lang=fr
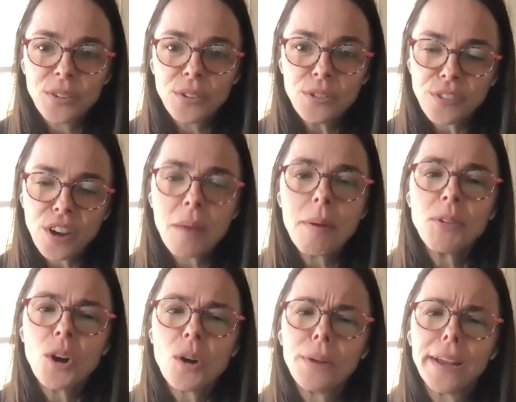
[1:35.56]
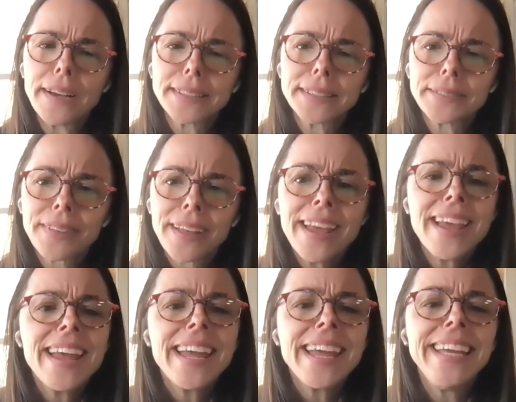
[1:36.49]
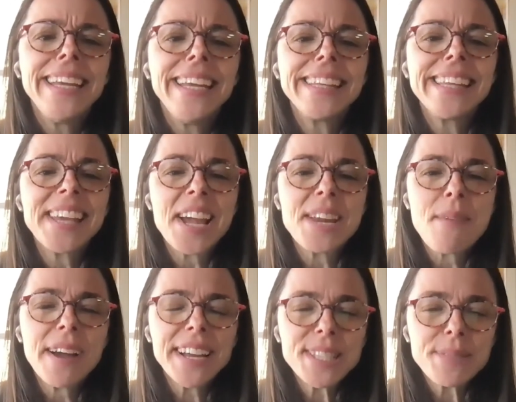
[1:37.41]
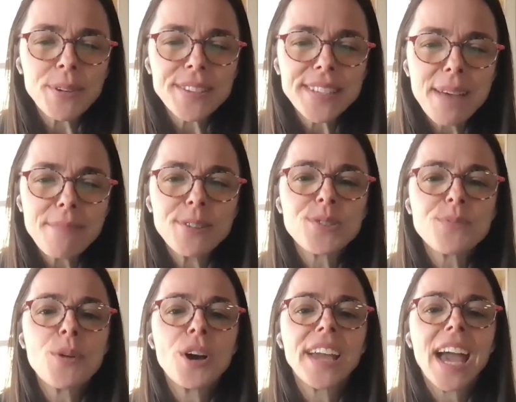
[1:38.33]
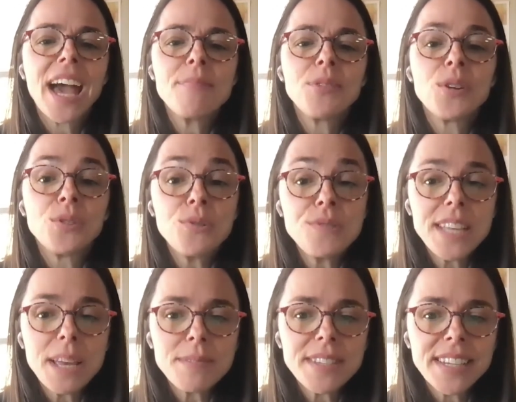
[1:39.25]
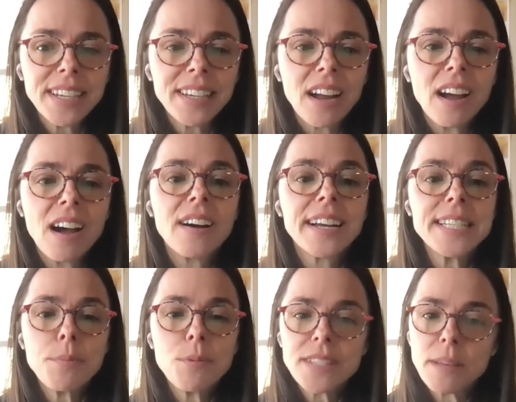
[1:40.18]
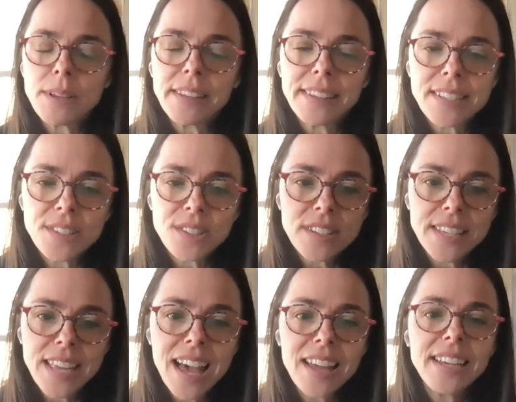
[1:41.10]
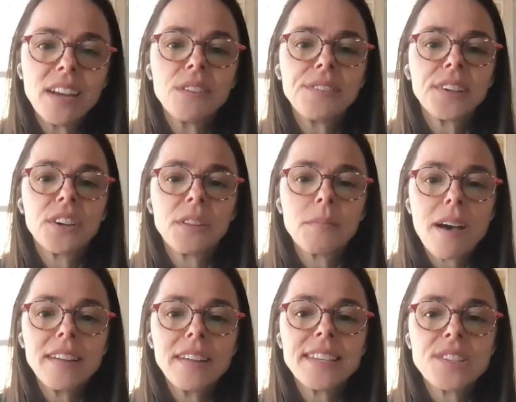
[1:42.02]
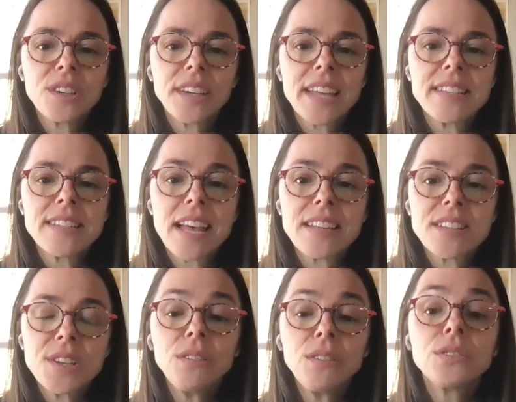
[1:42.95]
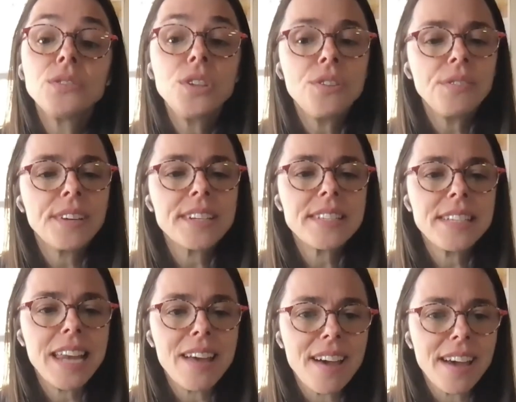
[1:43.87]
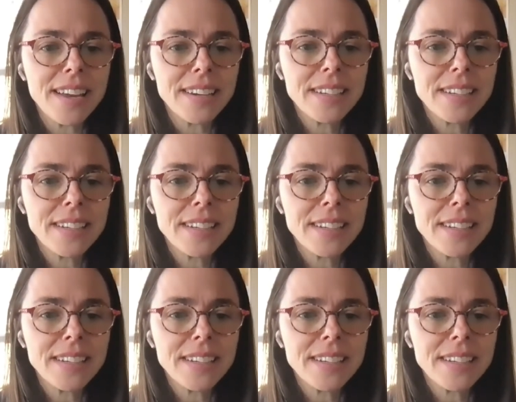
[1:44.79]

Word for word: Ouf, quand même complexe. Il est également responsable du programme de deuxième cycle en responsabilité sociale et environnement des organisations de l'Université Laval.